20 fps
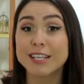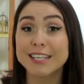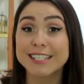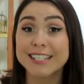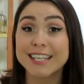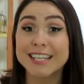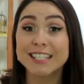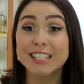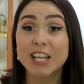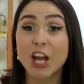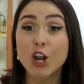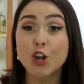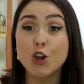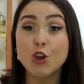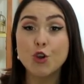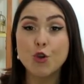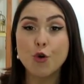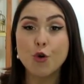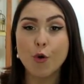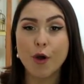Este es
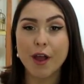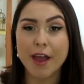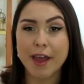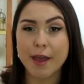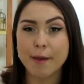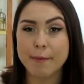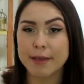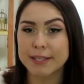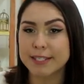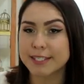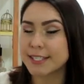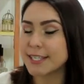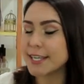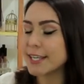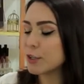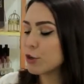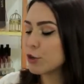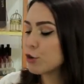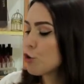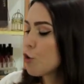
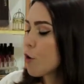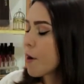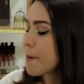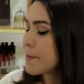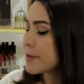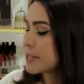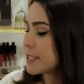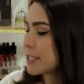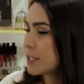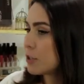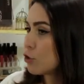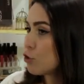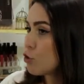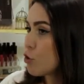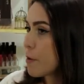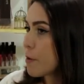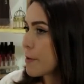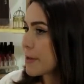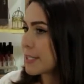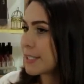nuevecito, nuevecito,
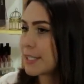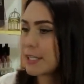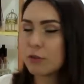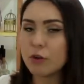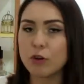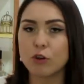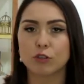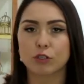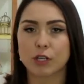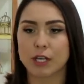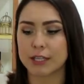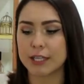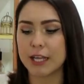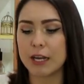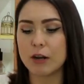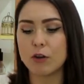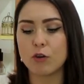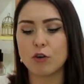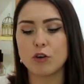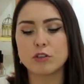nuevecito en los
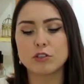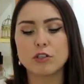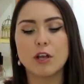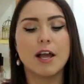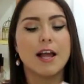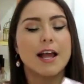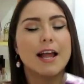catálogos.